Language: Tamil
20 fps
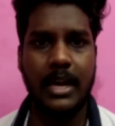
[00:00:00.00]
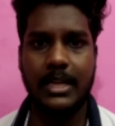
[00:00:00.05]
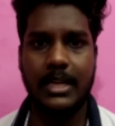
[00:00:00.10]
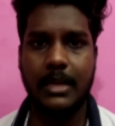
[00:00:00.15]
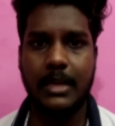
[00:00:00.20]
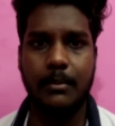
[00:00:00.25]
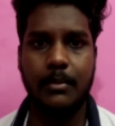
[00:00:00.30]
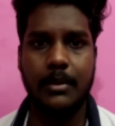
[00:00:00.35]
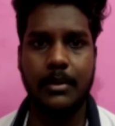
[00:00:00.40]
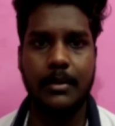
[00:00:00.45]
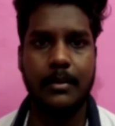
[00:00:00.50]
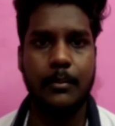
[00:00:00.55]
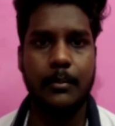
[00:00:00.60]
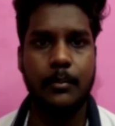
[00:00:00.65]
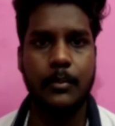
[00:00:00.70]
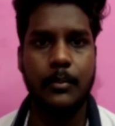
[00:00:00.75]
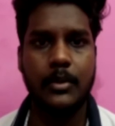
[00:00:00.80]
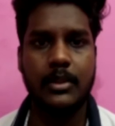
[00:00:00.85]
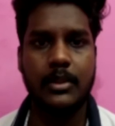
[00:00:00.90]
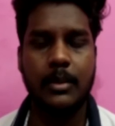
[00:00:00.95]
அட்டம்
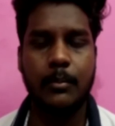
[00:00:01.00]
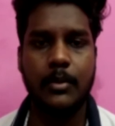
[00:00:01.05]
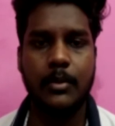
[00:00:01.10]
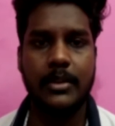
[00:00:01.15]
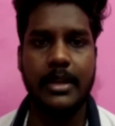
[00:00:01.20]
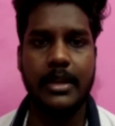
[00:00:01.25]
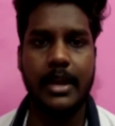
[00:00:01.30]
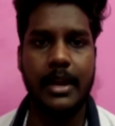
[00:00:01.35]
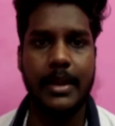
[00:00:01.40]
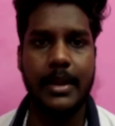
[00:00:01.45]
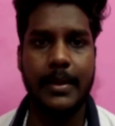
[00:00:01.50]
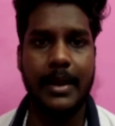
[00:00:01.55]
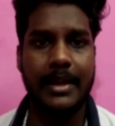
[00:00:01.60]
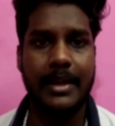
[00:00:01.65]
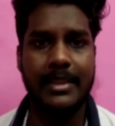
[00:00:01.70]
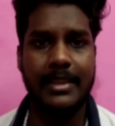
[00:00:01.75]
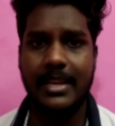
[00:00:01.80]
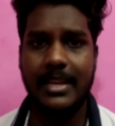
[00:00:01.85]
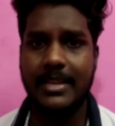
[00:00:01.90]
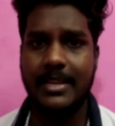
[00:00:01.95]
புத்தம் புதுக்கால்
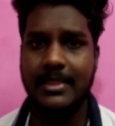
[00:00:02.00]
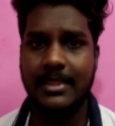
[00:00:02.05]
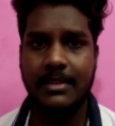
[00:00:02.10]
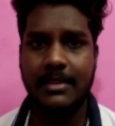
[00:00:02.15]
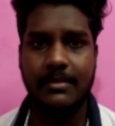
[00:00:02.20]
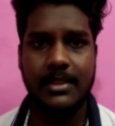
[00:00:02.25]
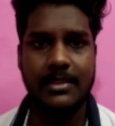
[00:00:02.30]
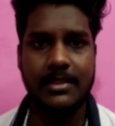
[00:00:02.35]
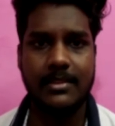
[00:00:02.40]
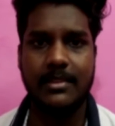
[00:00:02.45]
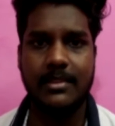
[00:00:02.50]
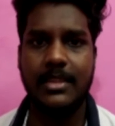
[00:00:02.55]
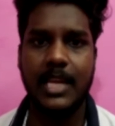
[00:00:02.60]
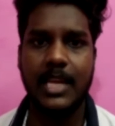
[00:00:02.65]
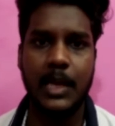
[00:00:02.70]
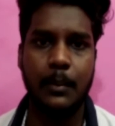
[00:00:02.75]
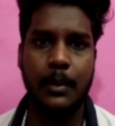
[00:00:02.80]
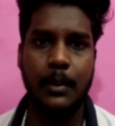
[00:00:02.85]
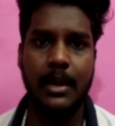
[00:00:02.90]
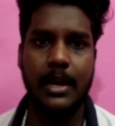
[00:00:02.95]
அதில் எந்த வித
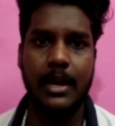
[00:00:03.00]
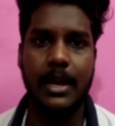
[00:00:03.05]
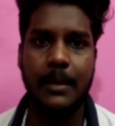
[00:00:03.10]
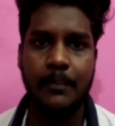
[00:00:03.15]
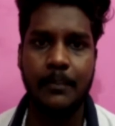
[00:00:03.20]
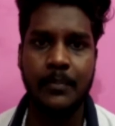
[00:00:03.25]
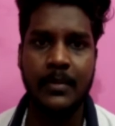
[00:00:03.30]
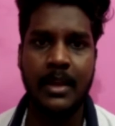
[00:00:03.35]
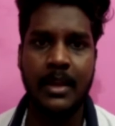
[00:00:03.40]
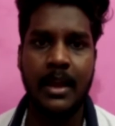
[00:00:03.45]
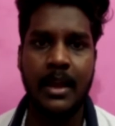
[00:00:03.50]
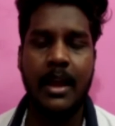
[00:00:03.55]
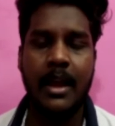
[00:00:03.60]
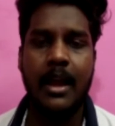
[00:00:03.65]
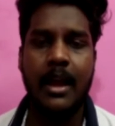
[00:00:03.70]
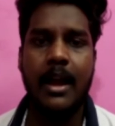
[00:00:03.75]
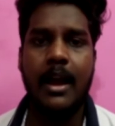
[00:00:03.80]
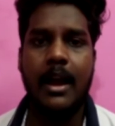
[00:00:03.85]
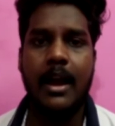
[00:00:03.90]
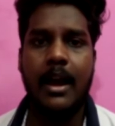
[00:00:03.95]
சந்தேகமும் இல்லை
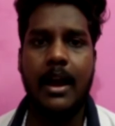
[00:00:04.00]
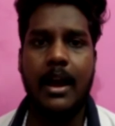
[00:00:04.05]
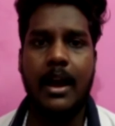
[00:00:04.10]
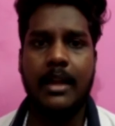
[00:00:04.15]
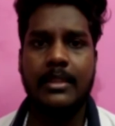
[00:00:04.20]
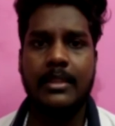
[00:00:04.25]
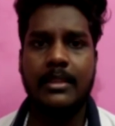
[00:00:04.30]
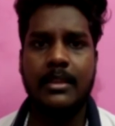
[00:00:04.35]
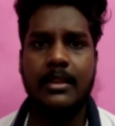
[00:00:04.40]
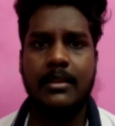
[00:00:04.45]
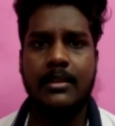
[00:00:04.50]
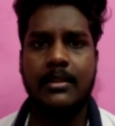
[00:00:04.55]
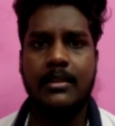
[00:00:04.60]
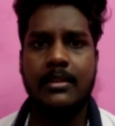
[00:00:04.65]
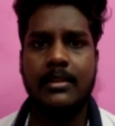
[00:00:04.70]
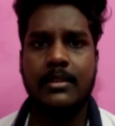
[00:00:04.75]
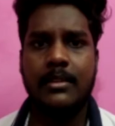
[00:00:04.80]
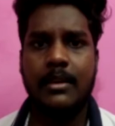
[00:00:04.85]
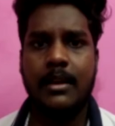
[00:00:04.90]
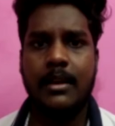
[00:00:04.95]
அந்த
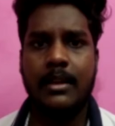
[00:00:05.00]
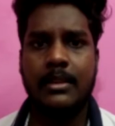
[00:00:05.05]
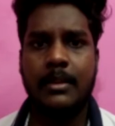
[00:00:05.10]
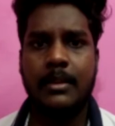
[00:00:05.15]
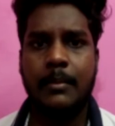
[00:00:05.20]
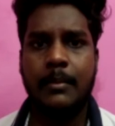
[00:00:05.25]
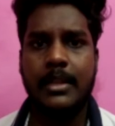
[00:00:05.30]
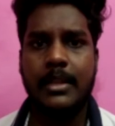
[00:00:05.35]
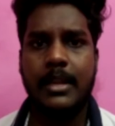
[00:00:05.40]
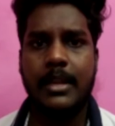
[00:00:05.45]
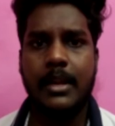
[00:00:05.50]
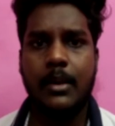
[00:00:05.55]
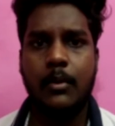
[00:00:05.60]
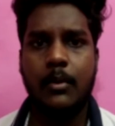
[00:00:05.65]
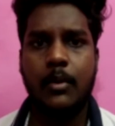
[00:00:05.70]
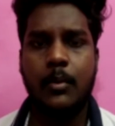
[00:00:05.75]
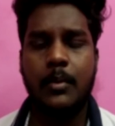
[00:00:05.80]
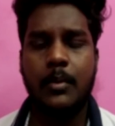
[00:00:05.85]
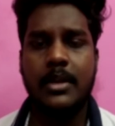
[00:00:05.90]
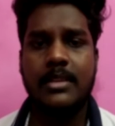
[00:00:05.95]
அந்த மாதிரியான
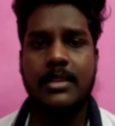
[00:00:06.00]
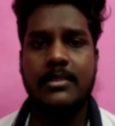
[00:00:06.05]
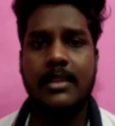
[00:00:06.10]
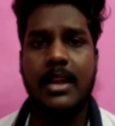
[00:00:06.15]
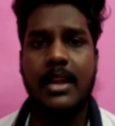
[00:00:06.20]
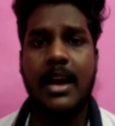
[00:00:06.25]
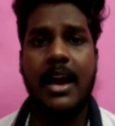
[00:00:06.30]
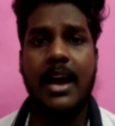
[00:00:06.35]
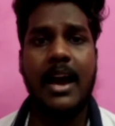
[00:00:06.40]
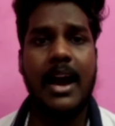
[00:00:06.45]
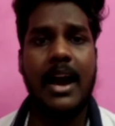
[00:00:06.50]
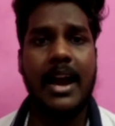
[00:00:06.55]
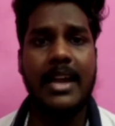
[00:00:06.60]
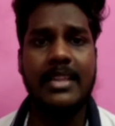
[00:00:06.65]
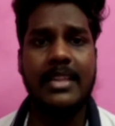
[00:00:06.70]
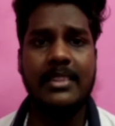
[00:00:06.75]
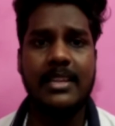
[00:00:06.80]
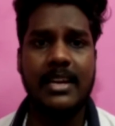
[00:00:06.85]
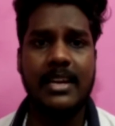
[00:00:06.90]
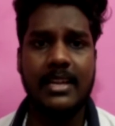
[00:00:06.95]
ஒரு முயற்சியில்
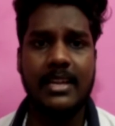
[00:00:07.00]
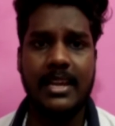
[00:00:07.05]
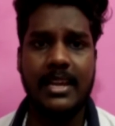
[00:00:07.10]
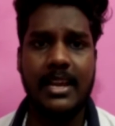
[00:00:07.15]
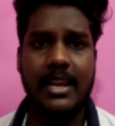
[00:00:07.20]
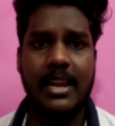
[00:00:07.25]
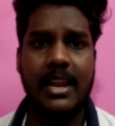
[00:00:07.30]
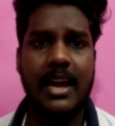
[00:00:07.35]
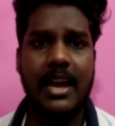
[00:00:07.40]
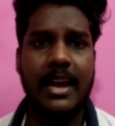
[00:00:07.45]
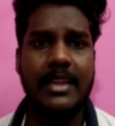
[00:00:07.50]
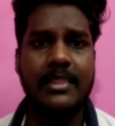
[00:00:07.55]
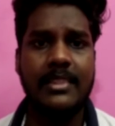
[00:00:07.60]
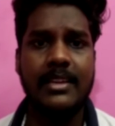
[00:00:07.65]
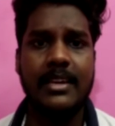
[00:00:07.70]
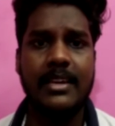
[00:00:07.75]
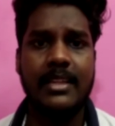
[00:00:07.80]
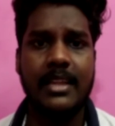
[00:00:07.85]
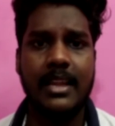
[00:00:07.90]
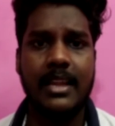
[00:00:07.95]
ஐந்து கதைகள் ஐந்து
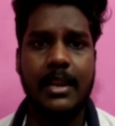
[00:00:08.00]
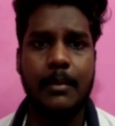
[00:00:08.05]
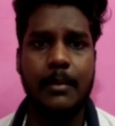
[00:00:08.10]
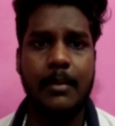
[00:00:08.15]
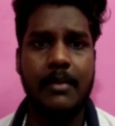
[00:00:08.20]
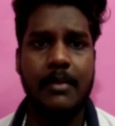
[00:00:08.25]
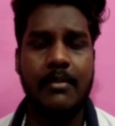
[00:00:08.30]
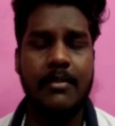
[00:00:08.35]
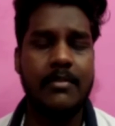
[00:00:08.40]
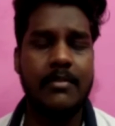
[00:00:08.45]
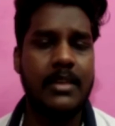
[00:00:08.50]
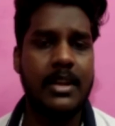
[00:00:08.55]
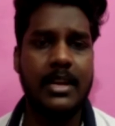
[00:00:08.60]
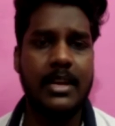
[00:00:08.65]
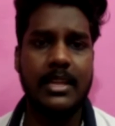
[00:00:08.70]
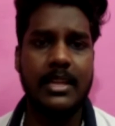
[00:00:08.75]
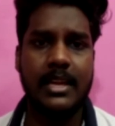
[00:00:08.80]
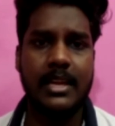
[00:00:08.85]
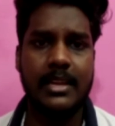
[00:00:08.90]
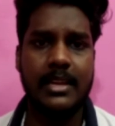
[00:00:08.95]
கதைகளுமே வெவ்வேறு
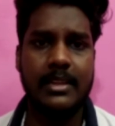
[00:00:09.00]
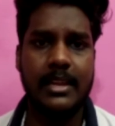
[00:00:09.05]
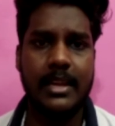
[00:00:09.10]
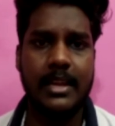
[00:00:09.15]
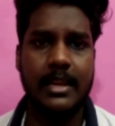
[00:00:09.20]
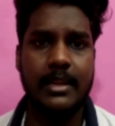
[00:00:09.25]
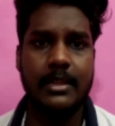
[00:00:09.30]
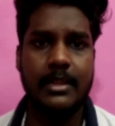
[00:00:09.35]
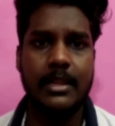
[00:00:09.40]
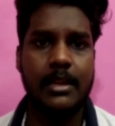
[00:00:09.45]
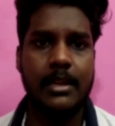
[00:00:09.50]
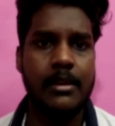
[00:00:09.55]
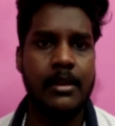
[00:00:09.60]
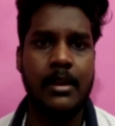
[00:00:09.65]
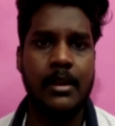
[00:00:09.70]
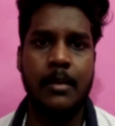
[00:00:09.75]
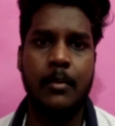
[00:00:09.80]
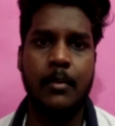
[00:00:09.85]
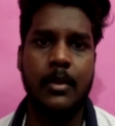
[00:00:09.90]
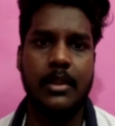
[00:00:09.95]
கதைக்களத்தில் இயங்குதுன்னு
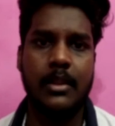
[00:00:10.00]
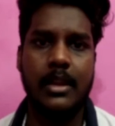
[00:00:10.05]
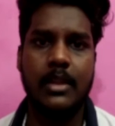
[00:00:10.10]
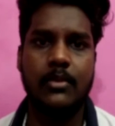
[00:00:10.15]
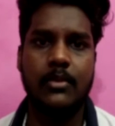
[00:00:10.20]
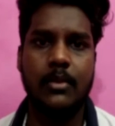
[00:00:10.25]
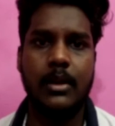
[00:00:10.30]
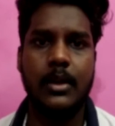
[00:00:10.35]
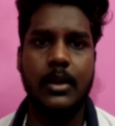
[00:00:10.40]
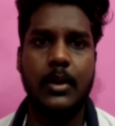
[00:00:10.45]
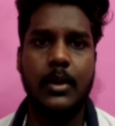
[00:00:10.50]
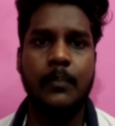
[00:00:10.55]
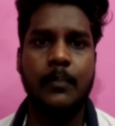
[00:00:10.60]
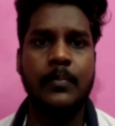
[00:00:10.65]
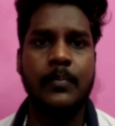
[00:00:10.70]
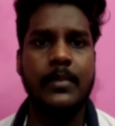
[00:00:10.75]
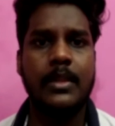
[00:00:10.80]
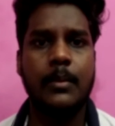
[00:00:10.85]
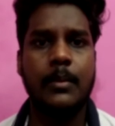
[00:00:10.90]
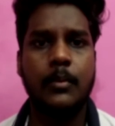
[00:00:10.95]
நான் முதலே சொல்லிட்டோம்
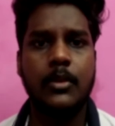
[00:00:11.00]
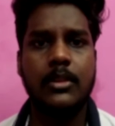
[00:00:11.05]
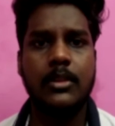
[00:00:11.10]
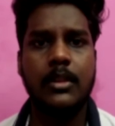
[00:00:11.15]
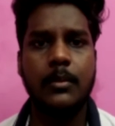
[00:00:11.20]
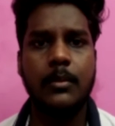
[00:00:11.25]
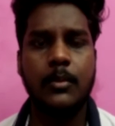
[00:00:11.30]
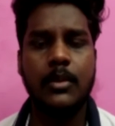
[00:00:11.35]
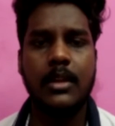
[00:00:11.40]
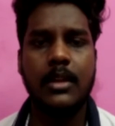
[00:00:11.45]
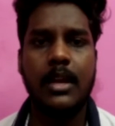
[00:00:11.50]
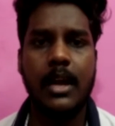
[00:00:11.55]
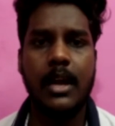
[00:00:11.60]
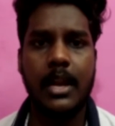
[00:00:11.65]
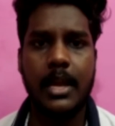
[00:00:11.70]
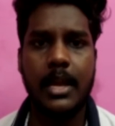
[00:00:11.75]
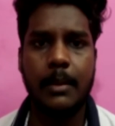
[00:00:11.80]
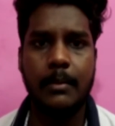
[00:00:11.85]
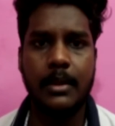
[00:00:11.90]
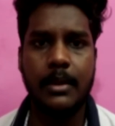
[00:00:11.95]
இந்த புத்த
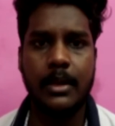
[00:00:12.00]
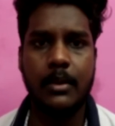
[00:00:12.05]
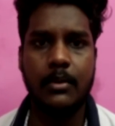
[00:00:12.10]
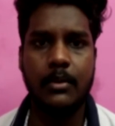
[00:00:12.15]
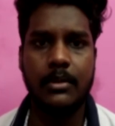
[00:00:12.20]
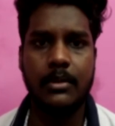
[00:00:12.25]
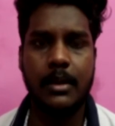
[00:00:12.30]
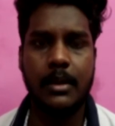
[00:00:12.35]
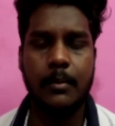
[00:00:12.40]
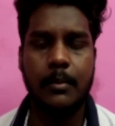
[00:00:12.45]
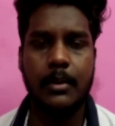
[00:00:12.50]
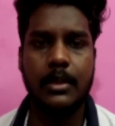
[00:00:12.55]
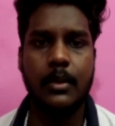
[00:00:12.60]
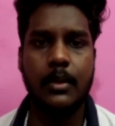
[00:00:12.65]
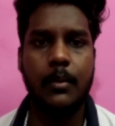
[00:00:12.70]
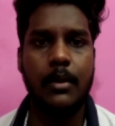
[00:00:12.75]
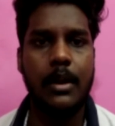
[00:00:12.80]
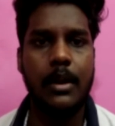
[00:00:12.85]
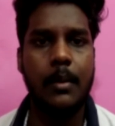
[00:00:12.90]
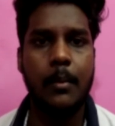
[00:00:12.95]
புதுக்காலை அப்படிங்கிற ஒரு திரைப்படத்தை
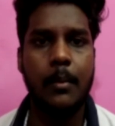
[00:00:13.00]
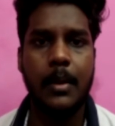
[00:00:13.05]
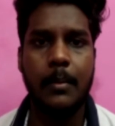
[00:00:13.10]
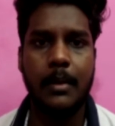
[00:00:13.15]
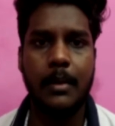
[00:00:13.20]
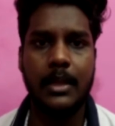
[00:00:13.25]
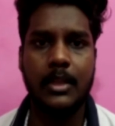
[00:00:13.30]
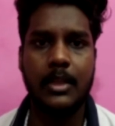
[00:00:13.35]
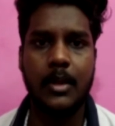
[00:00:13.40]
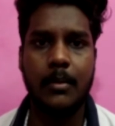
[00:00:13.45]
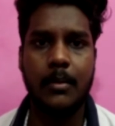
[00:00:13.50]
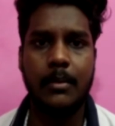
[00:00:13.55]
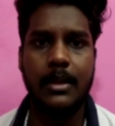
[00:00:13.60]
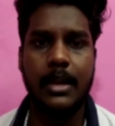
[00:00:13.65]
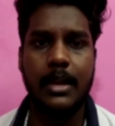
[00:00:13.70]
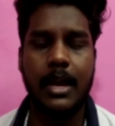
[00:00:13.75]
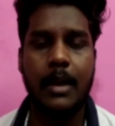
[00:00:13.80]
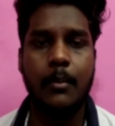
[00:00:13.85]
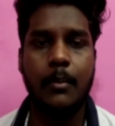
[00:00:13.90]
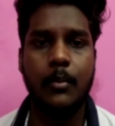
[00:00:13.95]
உள்ளே போய் பார்த்தோம்
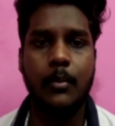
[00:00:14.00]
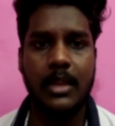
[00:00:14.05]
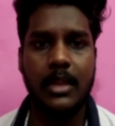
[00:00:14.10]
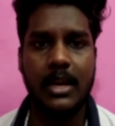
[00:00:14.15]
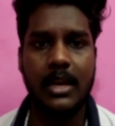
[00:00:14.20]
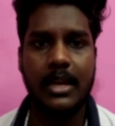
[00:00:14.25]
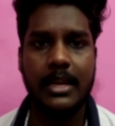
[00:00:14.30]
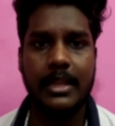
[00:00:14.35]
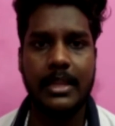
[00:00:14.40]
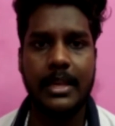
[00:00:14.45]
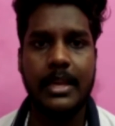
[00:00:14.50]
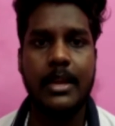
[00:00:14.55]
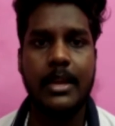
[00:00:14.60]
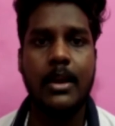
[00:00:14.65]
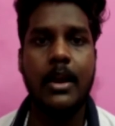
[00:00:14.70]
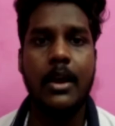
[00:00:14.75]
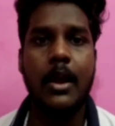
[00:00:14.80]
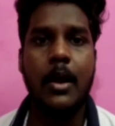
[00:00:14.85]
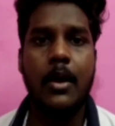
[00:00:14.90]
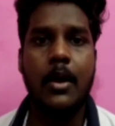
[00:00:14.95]
அப்படின்னா முதல் கதை
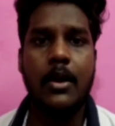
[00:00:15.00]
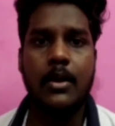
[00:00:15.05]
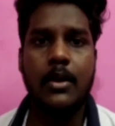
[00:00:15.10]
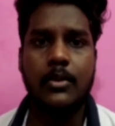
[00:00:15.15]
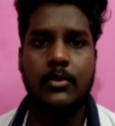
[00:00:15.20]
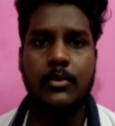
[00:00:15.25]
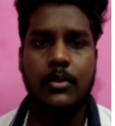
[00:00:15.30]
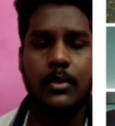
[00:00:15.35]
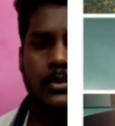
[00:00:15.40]
சு